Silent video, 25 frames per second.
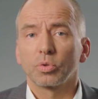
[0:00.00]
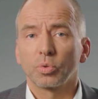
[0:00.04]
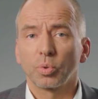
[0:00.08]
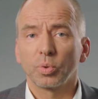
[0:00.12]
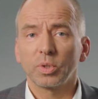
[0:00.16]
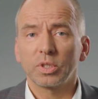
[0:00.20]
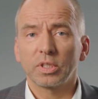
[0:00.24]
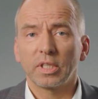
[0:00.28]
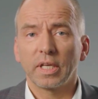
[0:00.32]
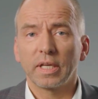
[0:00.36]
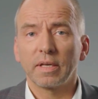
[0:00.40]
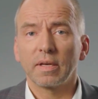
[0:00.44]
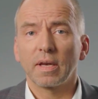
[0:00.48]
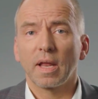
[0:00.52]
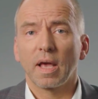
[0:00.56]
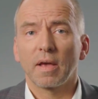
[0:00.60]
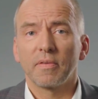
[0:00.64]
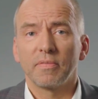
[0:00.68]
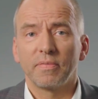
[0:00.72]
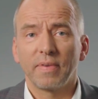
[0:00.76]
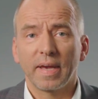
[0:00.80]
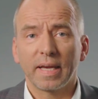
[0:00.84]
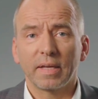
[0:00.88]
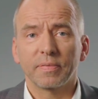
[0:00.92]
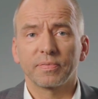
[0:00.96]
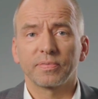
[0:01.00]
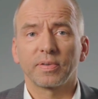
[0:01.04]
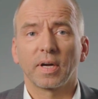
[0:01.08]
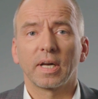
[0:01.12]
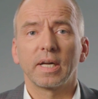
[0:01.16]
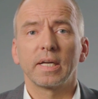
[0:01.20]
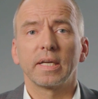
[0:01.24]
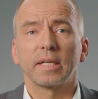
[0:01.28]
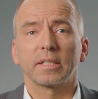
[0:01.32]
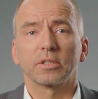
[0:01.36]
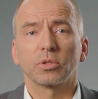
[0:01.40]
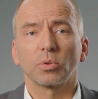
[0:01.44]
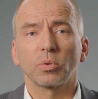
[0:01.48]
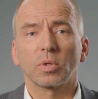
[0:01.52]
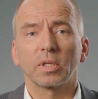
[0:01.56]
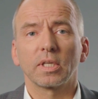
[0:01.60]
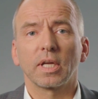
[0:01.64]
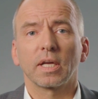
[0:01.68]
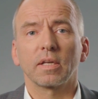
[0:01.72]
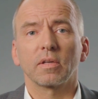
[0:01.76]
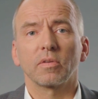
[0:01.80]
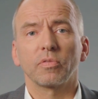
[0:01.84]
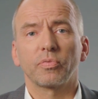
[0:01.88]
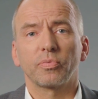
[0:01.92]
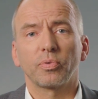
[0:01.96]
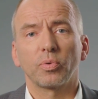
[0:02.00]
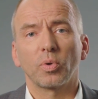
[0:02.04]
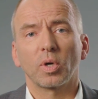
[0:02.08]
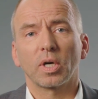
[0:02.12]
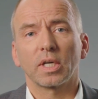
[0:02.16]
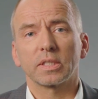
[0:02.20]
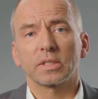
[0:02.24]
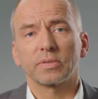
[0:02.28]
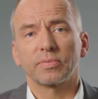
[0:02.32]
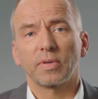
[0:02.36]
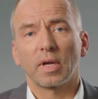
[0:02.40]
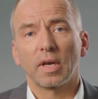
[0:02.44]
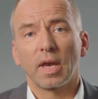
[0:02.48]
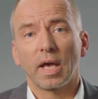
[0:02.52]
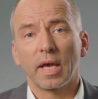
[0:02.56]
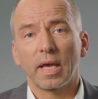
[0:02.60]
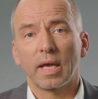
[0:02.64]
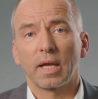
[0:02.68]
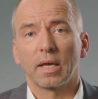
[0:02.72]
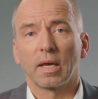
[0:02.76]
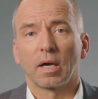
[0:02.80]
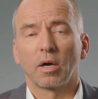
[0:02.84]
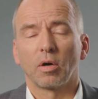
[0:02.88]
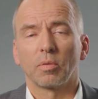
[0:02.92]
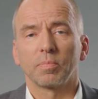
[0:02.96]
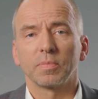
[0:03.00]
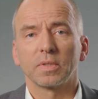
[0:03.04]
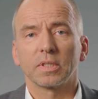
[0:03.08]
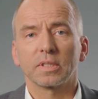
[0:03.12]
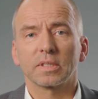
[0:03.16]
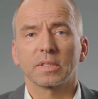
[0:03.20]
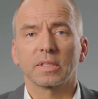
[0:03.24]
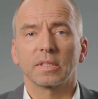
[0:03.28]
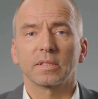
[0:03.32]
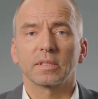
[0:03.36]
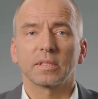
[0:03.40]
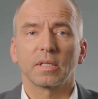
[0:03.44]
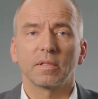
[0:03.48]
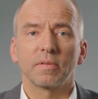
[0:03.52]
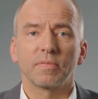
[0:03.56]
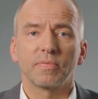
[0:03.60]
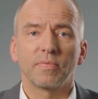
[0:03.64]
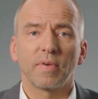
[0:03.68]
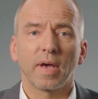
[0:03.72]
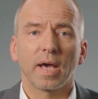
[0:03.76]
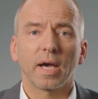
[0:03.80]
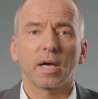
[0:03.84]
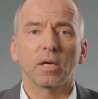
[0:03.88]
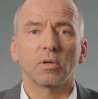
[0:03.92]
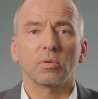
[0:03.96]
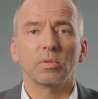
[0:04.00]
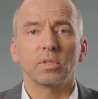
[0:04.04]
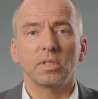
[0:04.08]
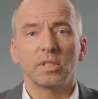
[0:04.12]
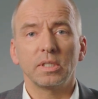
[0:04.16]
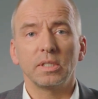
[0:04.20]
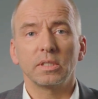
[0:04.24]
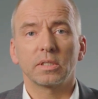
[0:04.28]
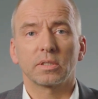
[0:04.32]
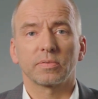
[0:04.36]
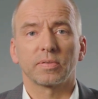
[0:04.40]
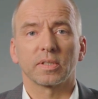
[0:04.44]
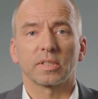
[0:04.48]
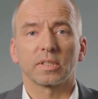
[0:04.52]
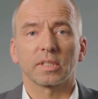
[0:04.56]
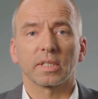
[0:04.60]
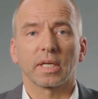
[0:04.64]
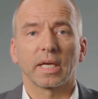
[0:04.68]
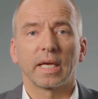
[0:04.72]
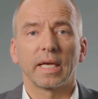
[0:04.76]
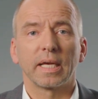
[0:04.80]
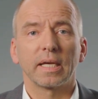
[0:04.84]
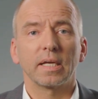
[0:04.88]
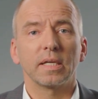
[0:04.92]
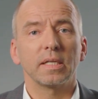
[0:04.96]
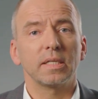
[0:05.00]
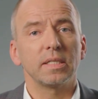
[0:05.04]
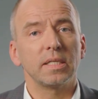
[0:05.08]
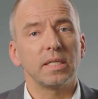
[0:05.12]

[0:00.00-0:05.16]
Durch den Wegfall der sogenannten Vorratsverleiherlaubnis sind Werk- und Dienstverträge,